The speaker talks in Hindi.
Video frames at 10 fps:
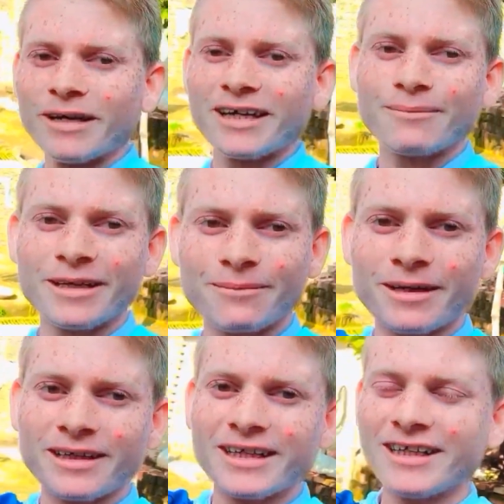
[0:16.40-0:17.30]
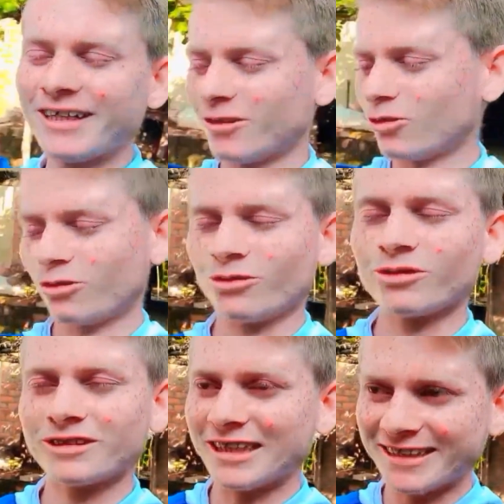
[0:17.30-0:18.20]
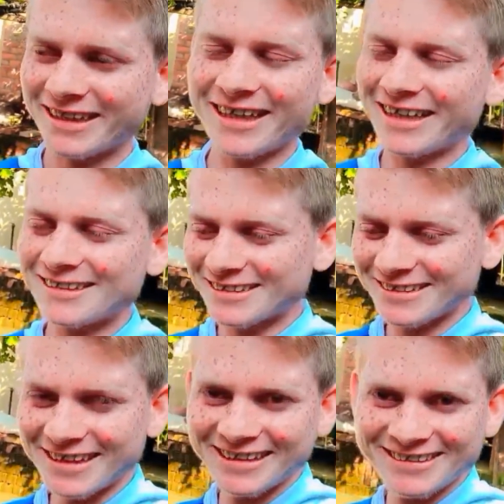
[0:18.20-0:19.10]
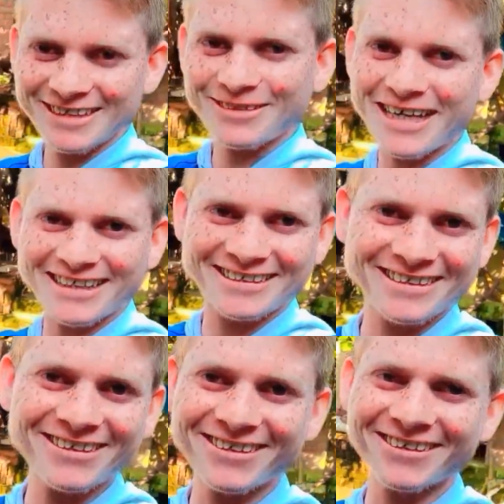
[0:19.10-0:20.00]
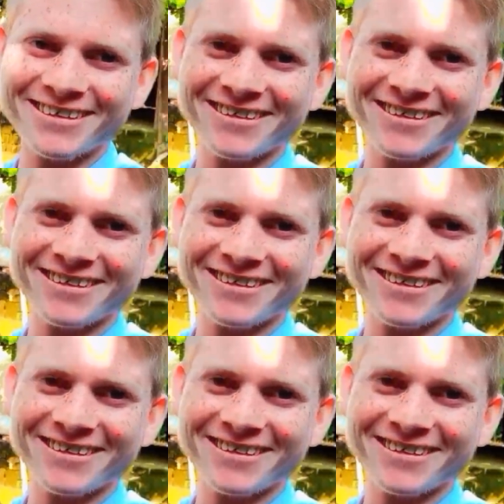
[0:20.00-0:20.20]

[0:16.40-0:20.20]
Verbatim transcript: बाइक हमारी बाहर खड़ी है तो चलते हैं गाइज यहाँ से लेट्स गो